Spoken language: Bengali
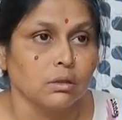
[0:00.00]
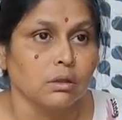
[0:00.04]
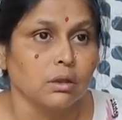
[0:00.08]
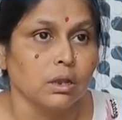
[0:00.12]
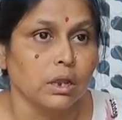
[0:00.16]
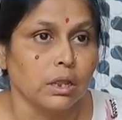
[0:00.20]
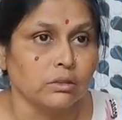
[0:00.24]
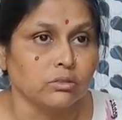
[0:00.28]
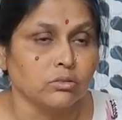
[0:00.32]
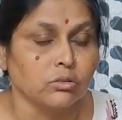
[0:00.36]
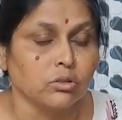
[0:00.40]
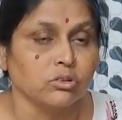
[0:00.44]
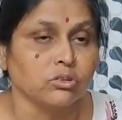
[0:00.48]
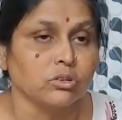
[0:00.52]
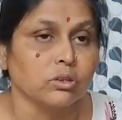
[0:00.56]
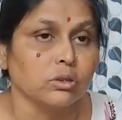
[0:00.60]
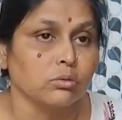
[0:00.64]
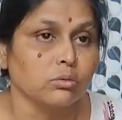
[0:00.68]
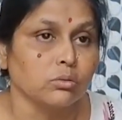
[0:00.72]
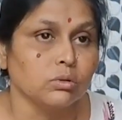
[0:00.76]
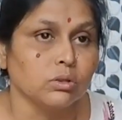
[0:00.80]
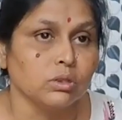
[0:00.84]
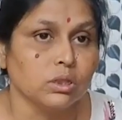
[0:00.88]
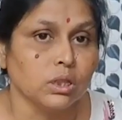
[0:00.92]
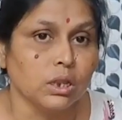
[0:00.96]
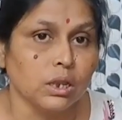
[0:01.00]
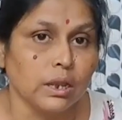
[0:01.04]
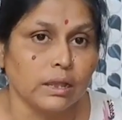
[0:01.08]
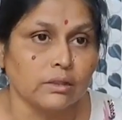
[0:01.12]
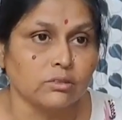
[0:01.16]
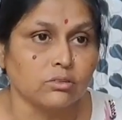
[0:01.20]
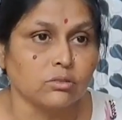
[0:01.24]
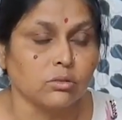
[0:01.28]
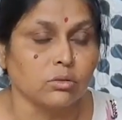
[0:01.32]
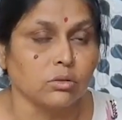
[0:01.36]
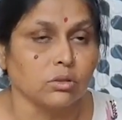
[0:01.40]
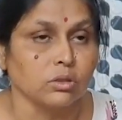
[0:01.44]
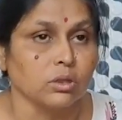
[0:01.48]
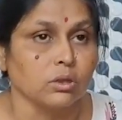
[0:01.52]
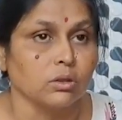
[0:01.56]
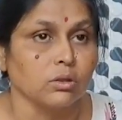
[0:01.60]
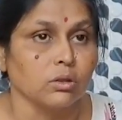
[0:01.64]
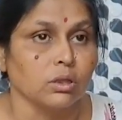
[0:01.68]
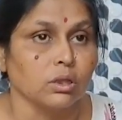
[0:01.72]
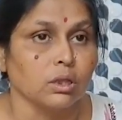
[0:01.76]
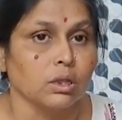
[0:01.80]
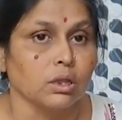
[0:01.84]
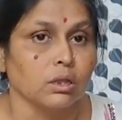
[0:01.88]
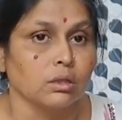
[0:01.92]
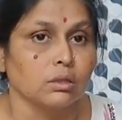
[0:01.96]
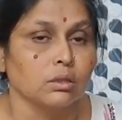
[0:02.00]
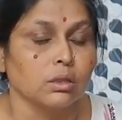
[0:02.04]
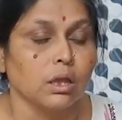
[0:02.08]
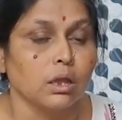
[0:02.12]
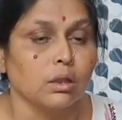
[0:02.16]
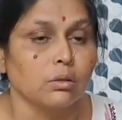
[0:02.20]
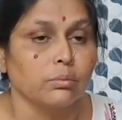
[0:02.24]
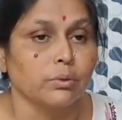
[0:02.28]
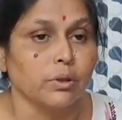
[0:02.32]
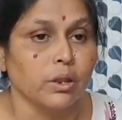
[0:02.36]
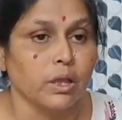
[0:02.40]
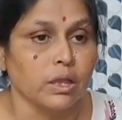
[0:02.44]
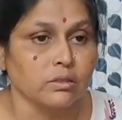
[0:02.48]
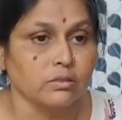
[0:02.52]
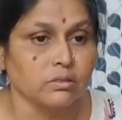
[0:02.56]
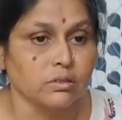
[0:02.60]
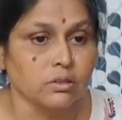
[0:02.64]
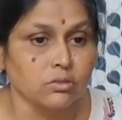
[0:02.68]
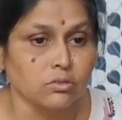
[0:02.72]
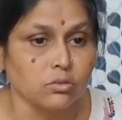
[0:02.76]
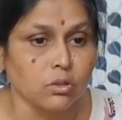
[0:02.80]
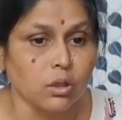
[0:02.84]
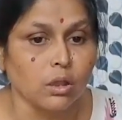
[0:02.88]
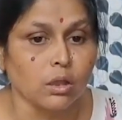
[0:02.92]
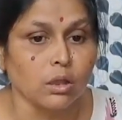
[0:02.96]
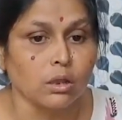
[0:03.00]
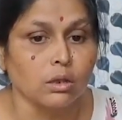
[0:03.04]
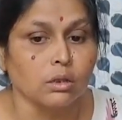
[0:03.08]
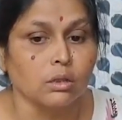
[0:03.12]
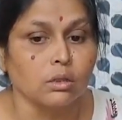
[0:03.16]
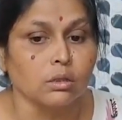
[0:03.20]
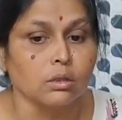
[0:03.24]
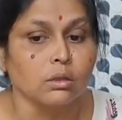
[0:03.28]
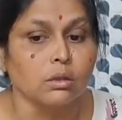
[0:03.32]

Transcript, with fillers: লাস্ট দশটা কুড়িতে লাস্ট কথা হয় তারপর আজকে সকালে